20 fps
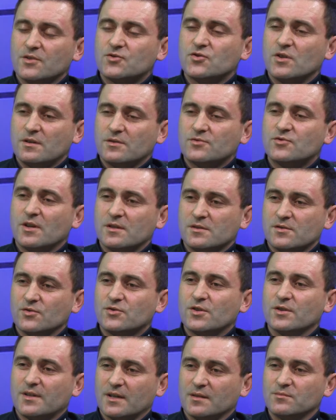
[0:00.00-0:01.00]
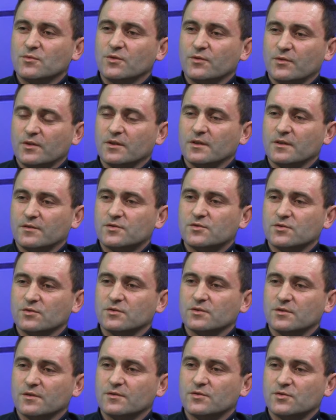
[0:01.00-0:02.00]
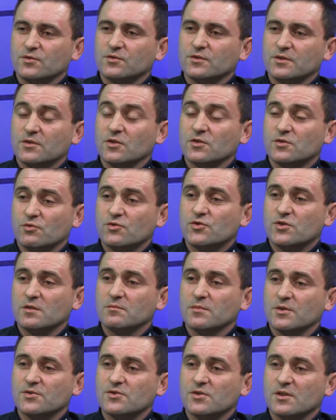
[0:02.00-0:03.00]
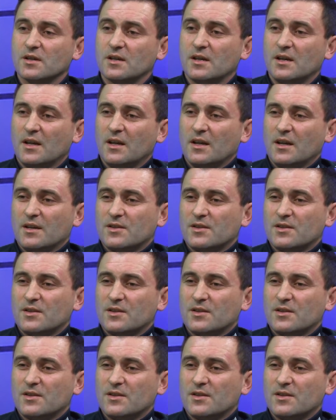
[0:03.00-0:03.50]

Tak, często się tak mówi wśród, wśród i to słyszymy, że,